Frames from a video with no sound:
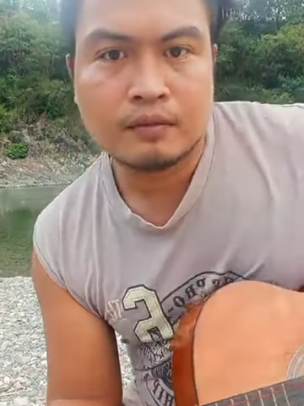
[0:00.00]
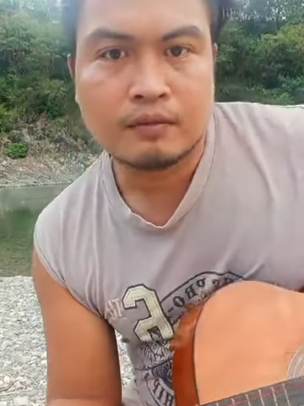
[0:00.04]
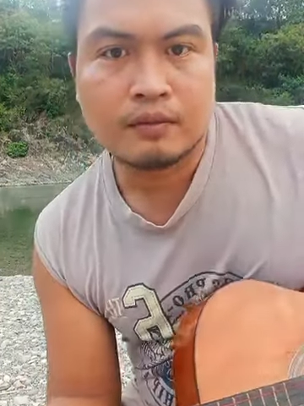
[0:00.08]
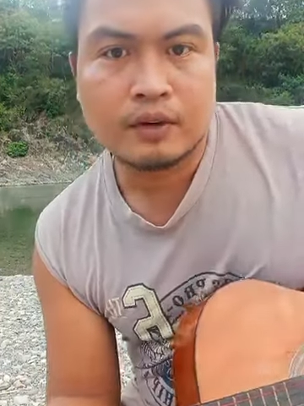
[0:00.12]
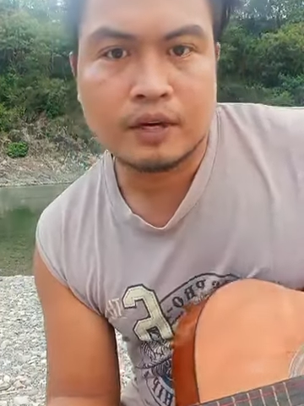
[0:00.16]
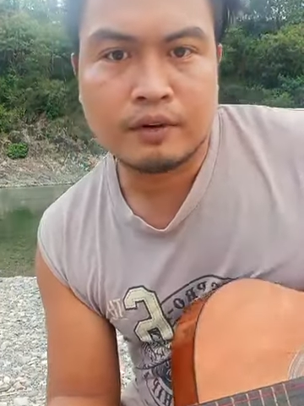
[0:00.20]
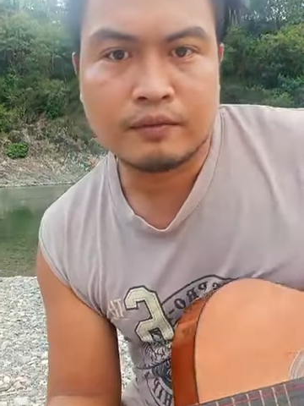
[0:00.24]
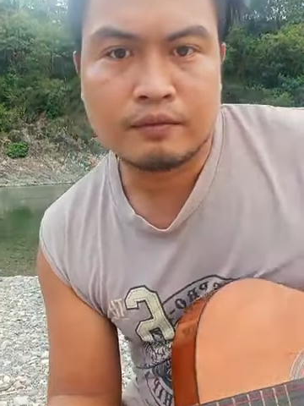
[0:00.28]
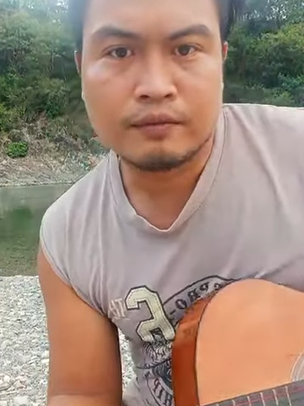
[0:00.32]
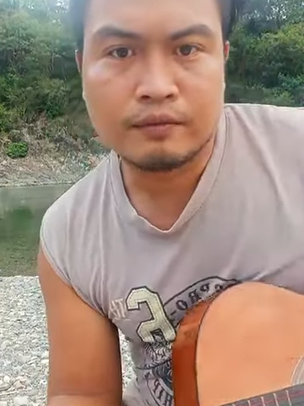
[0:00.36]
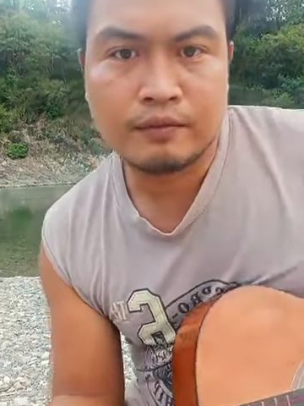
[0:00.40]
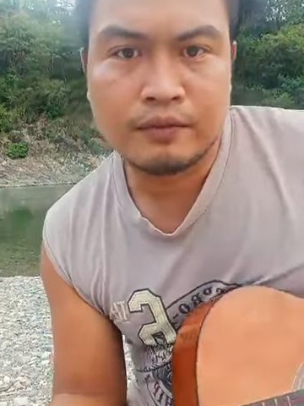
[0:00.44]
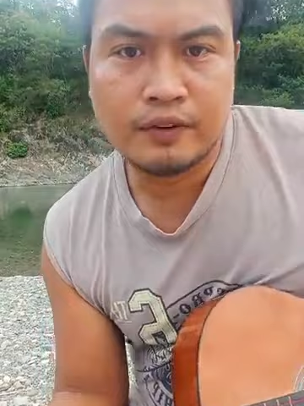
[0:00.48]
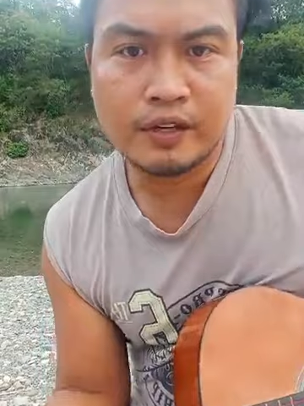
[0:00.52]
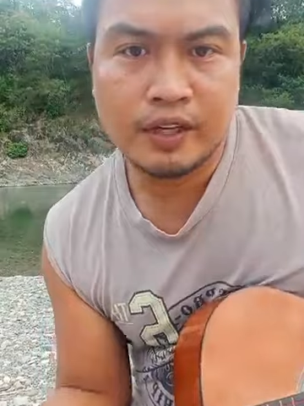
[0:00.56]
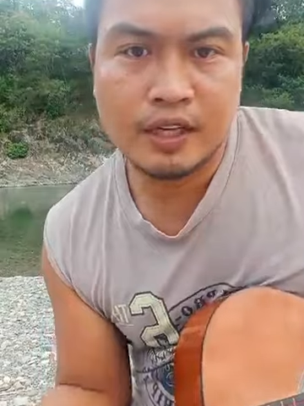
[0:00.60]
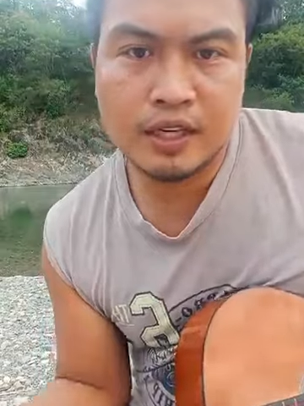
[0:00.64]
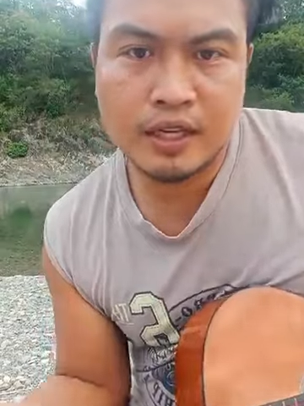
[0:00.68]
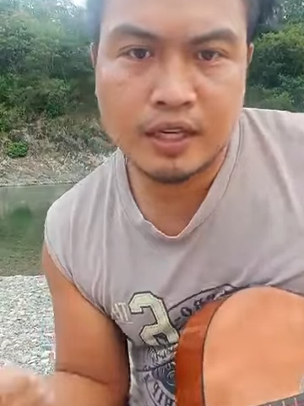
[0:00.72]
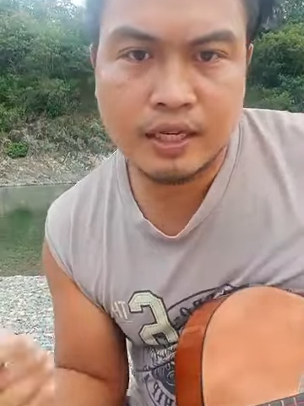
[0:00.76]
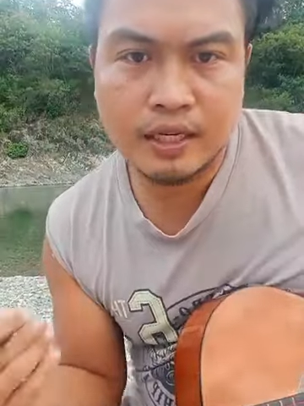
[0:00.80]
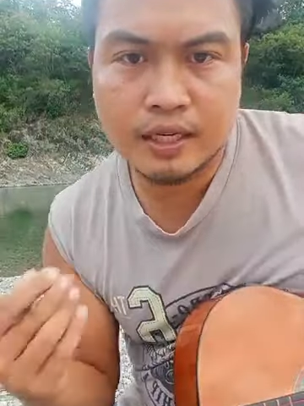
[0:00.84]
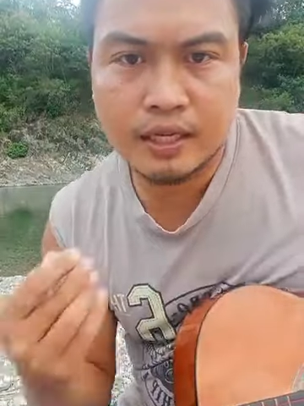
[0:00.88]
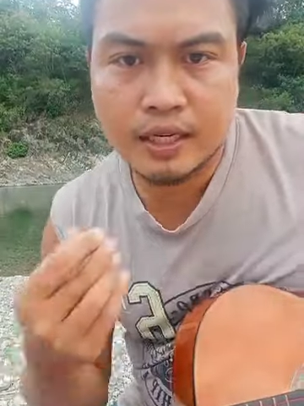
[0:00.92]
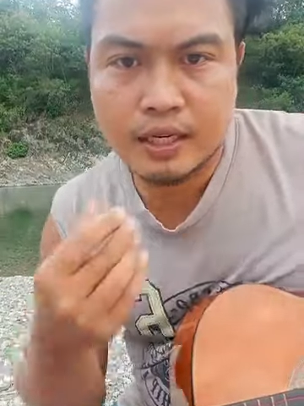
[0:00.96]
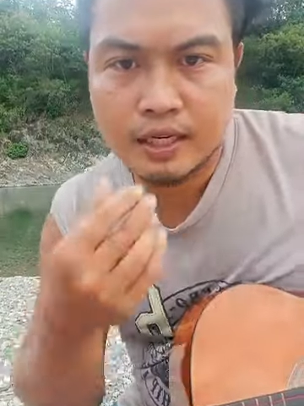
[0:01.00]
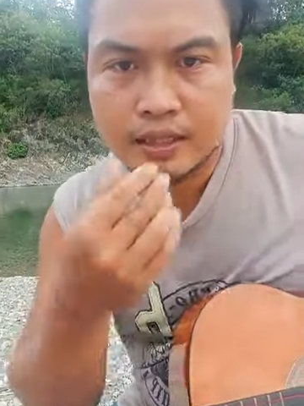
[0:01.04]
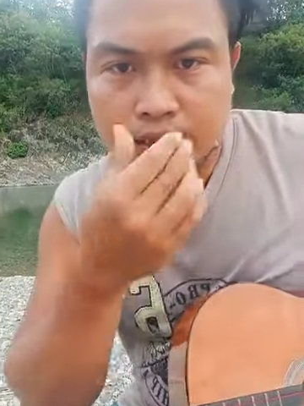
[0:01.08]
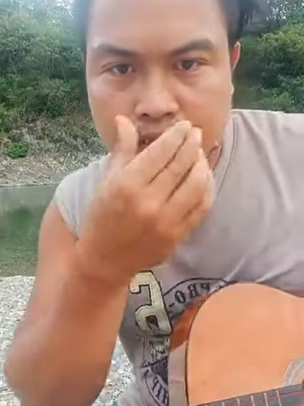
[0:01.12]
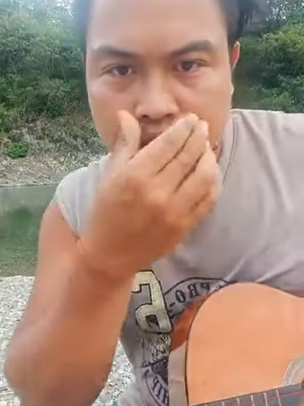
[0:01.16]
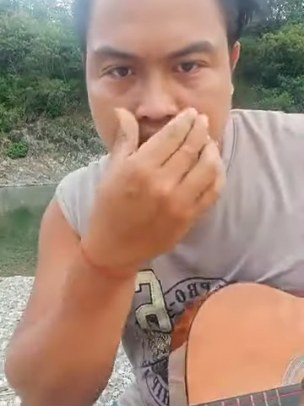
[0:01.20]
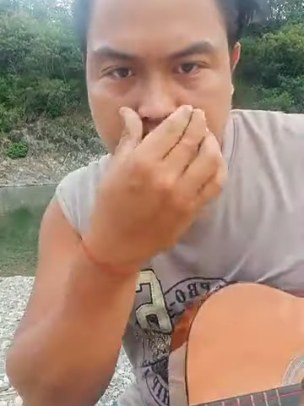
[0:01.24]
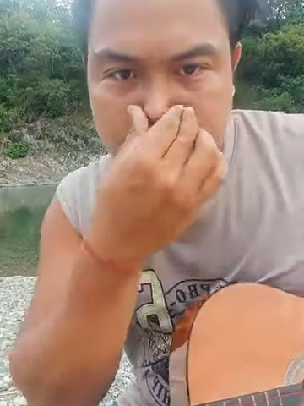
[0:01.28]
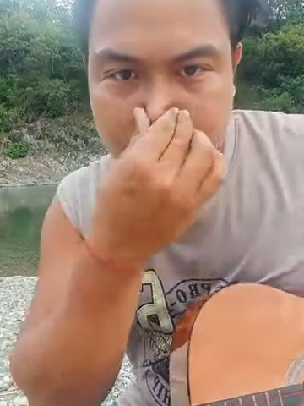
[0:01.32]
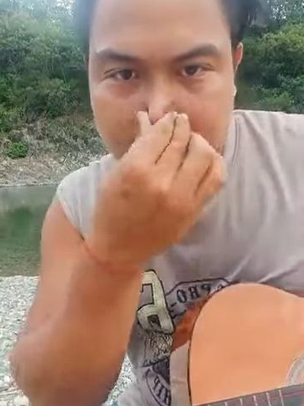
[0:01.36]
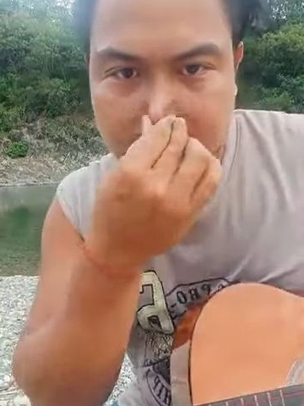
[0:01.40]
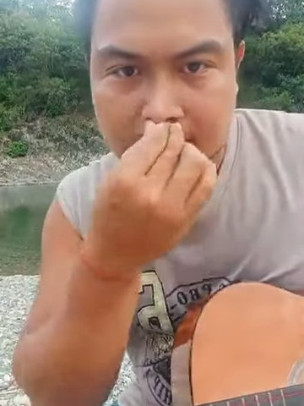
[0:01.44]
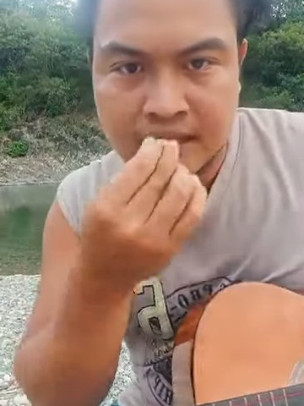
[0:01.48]
from Villa
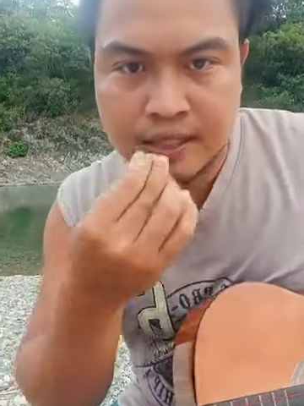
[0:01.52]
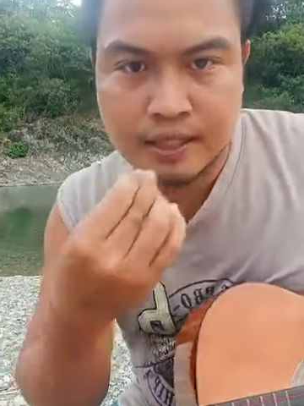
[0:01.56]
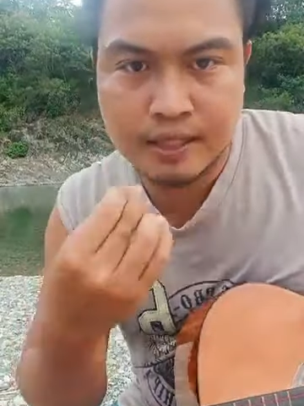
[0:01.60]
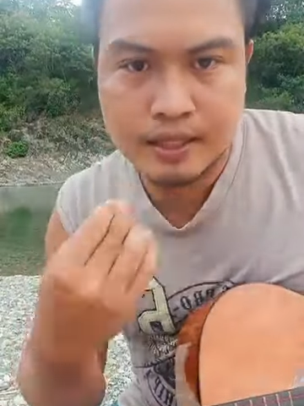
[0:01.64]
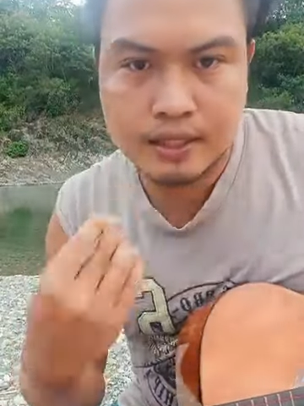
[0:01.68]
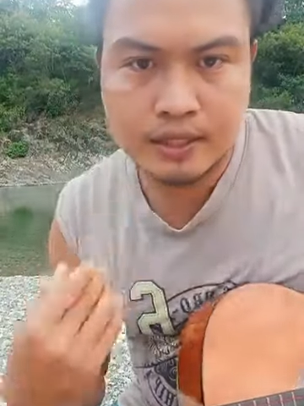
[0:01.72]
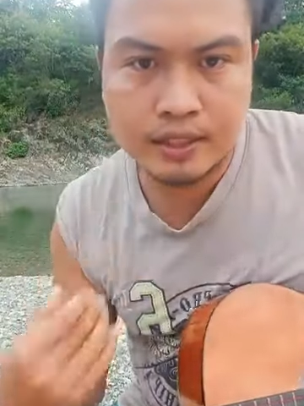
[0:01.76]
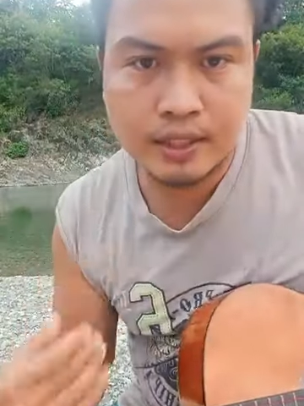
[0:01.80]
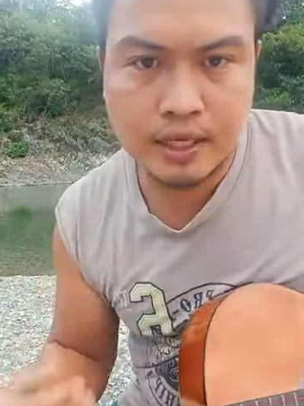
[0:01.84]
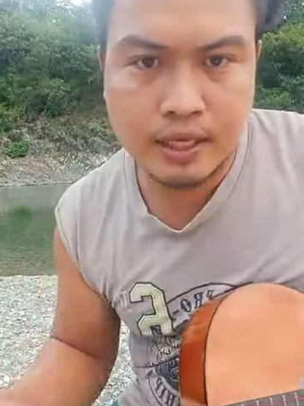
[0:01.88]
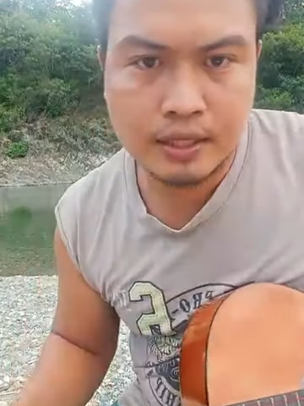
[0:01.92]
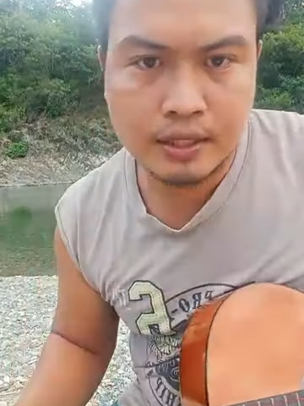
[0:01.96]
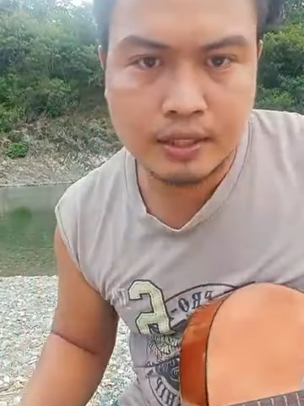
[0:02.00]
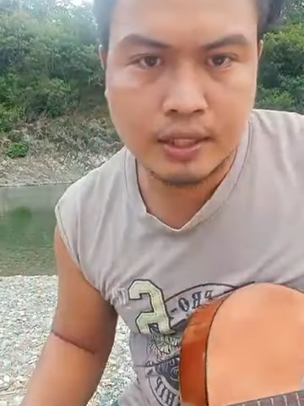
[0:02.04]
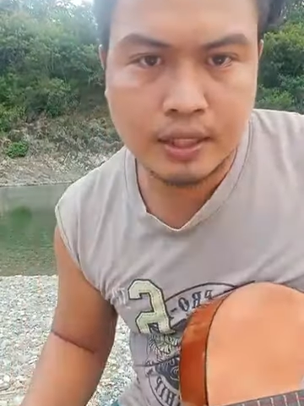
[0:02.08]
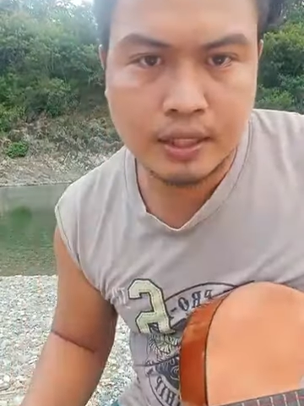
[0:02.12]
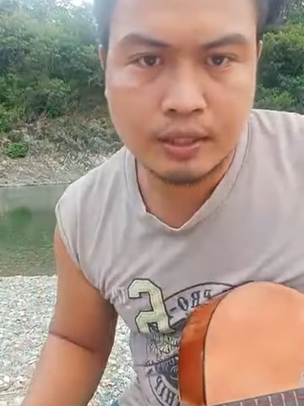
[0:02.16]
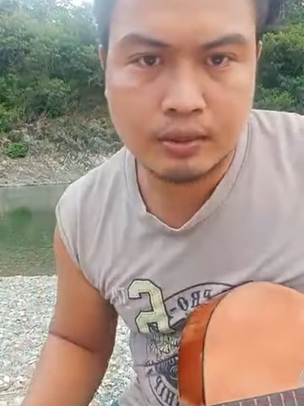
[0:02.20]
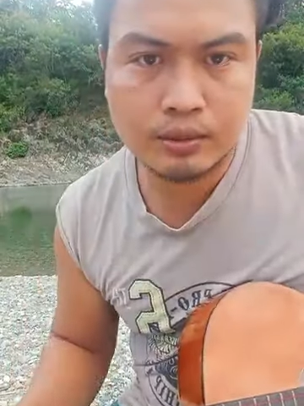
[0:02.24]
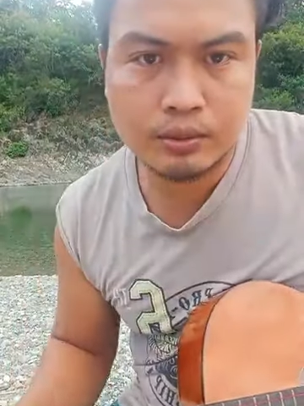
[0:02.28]
Gracia, Santa